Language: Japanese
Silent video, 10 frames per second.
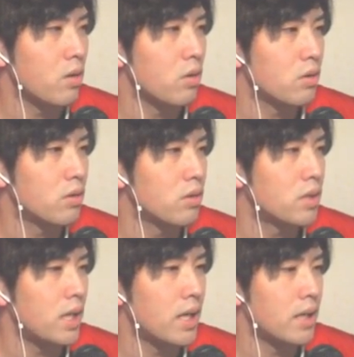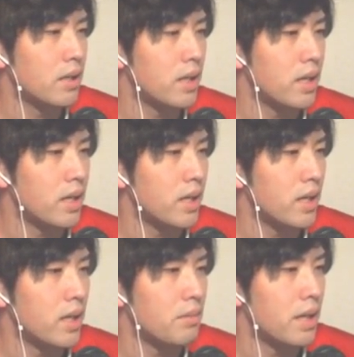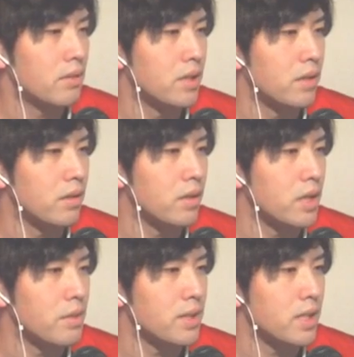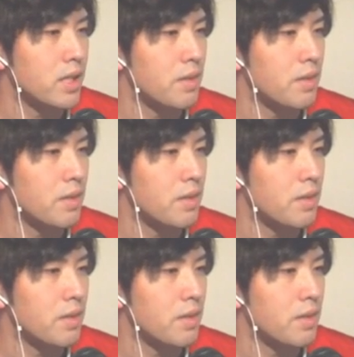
g トゥー下げて、えー、バウテル入れました。